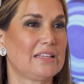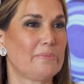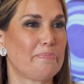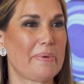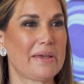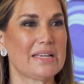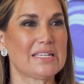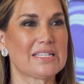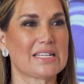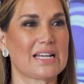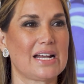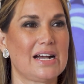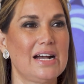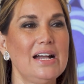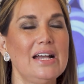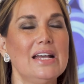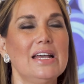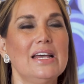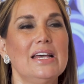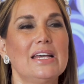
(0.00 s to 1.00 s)
de pesca,
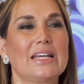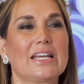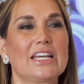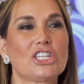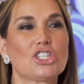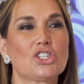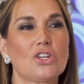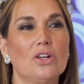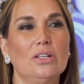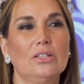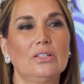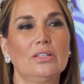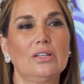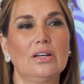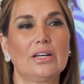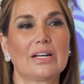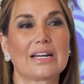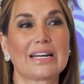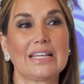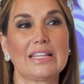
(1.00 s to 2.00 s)
que son
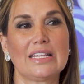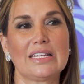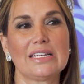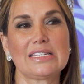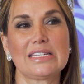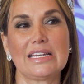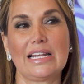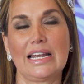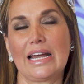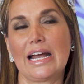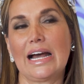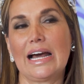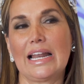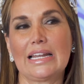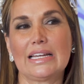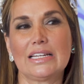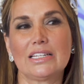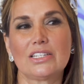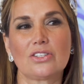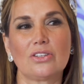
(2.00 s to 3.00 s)
redes
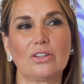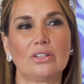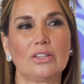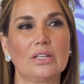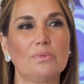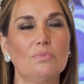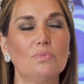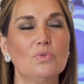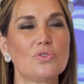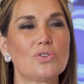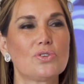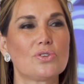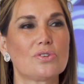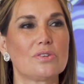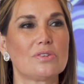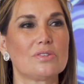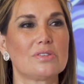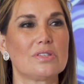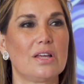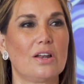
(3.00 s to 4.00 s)
ilegales donde
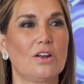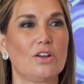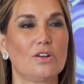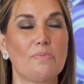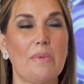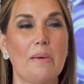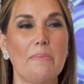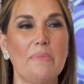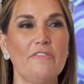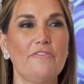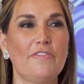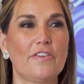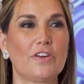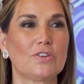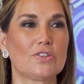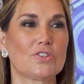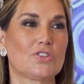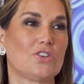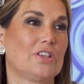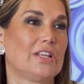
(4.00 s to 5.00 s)
muchos de los
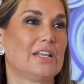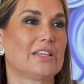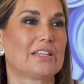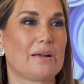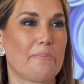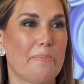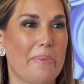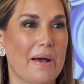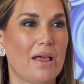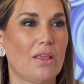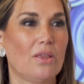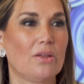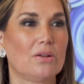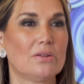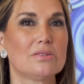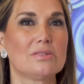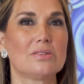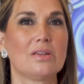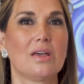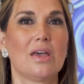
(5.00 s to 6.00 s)
mamíferos son
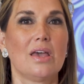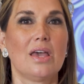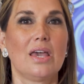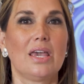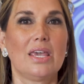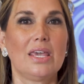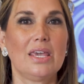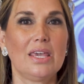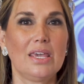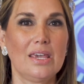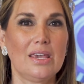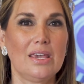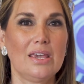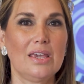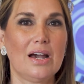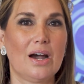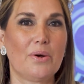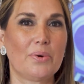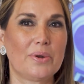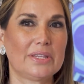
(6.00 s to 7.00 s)
atrapados
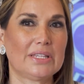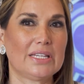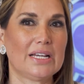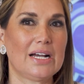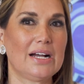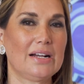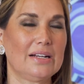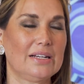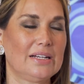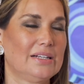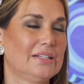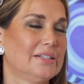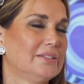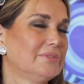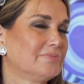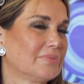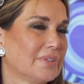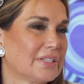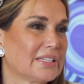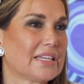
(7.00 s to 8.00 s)
y ahorita
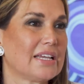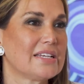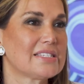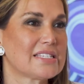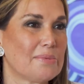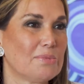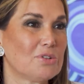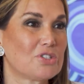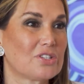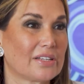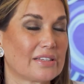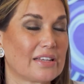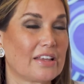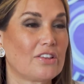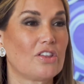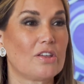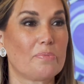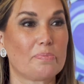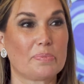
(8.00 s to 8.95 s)
eh, estamos tratando de